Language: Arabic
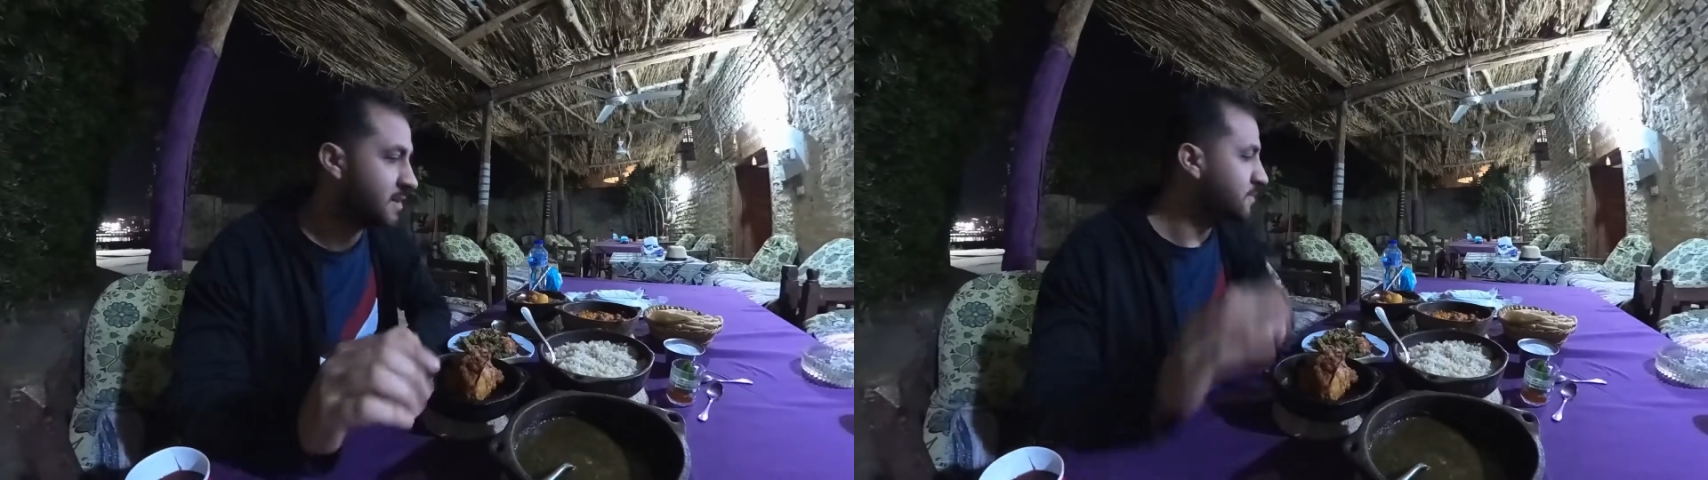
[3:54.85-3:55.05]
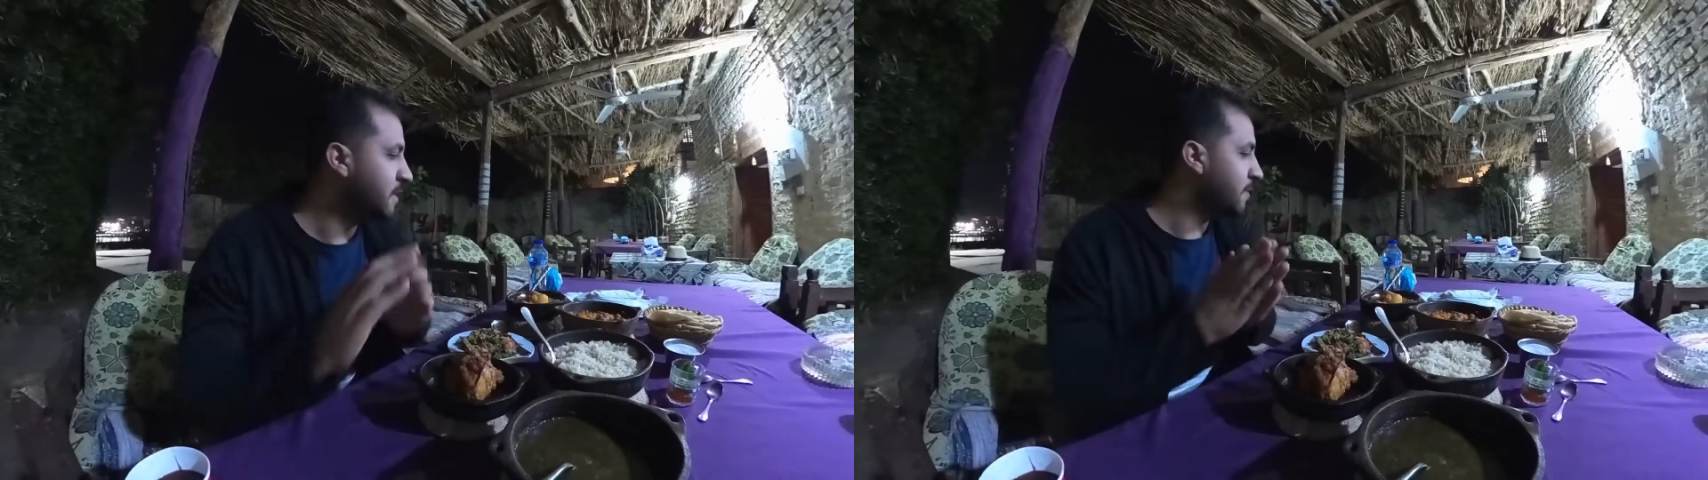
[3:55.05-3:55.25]

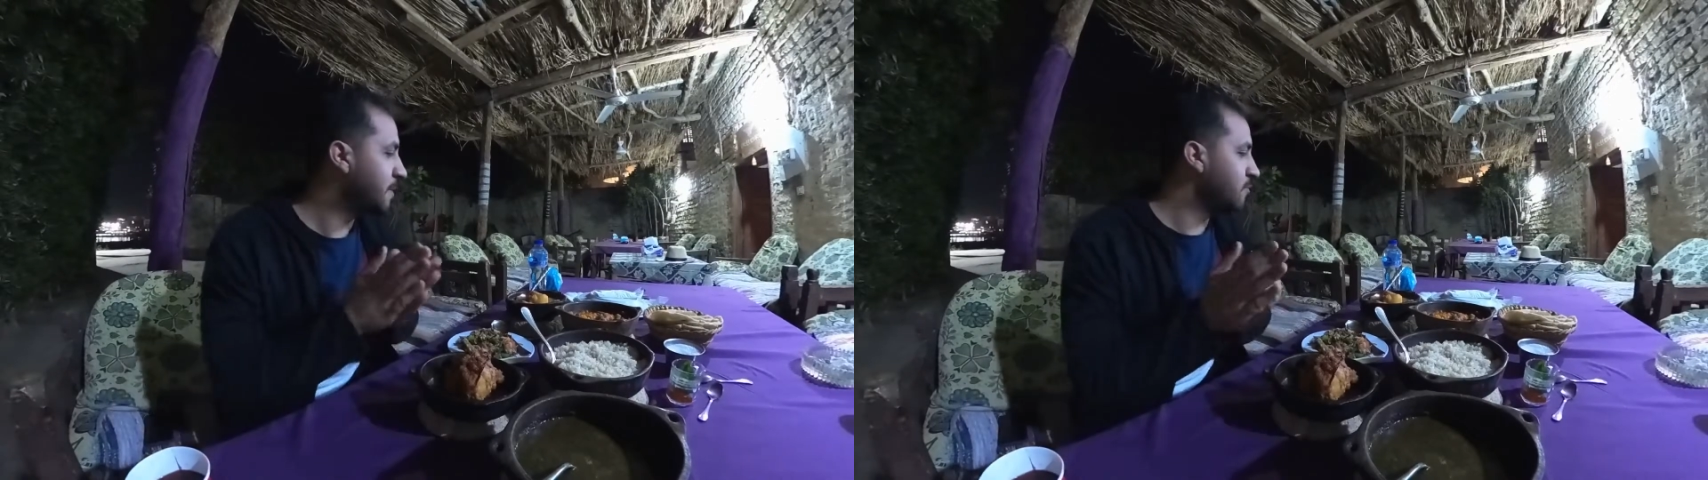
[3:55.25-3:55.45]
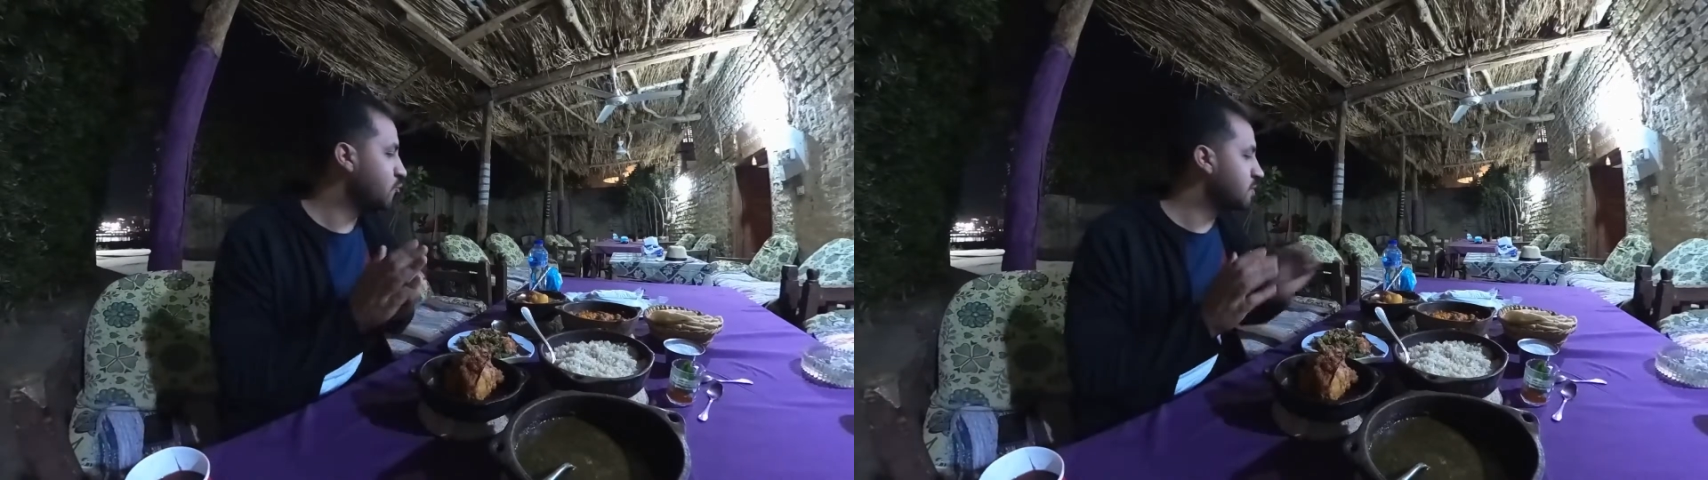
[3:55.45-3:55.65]
نبدا بقى
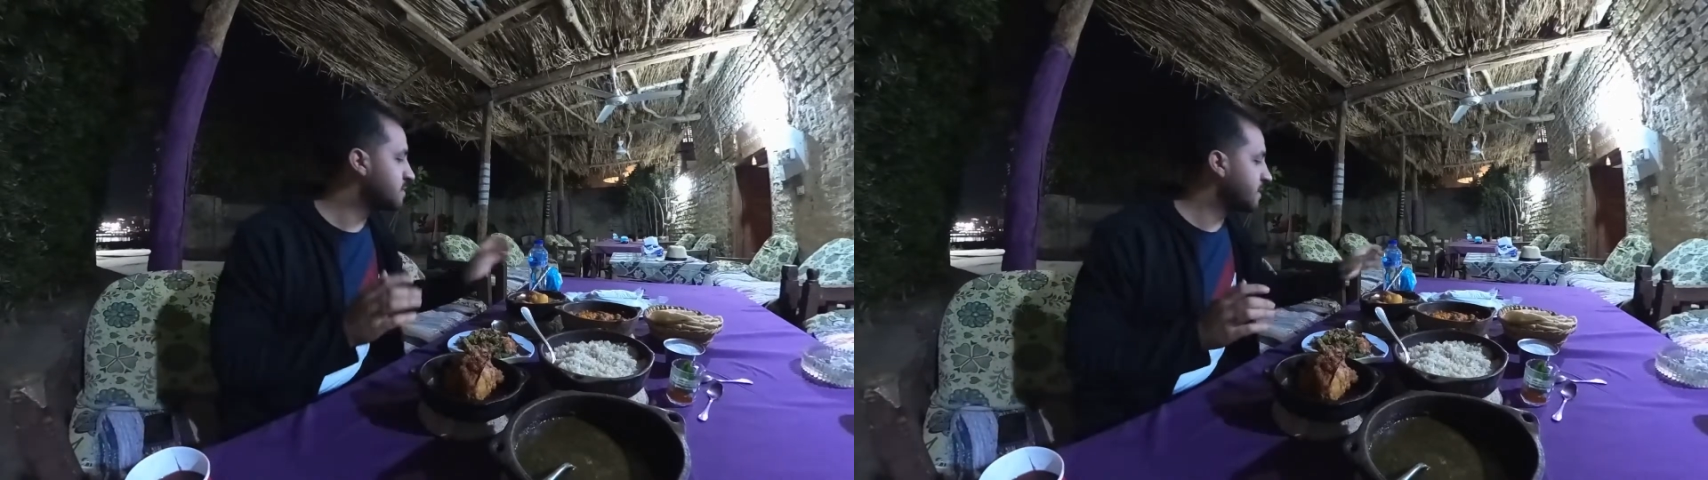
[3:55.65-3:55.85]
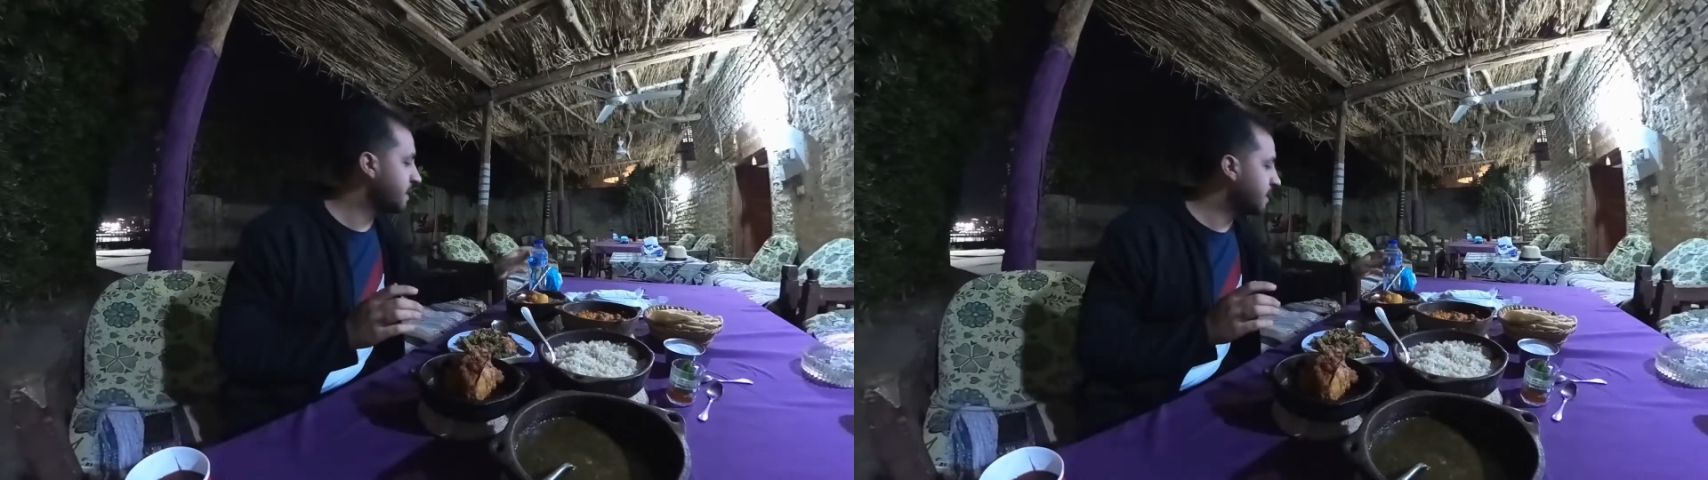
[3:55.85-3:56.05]
بنقول
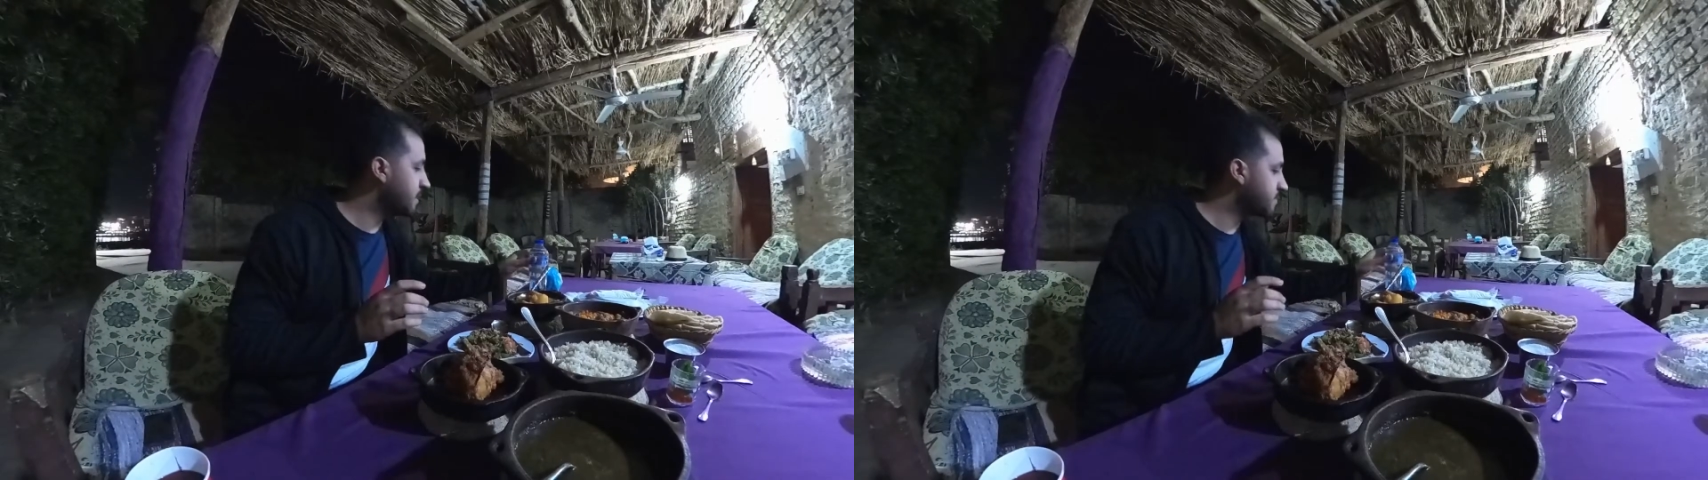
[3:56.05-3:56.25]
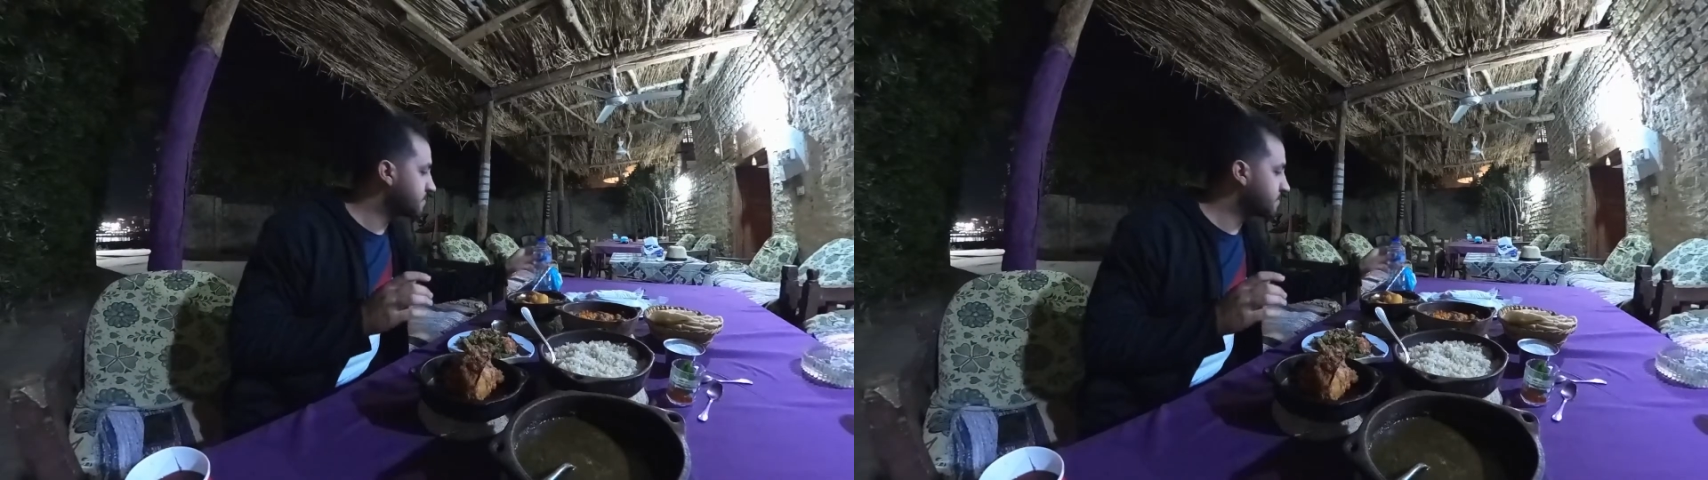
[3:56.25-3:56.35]
بسم الله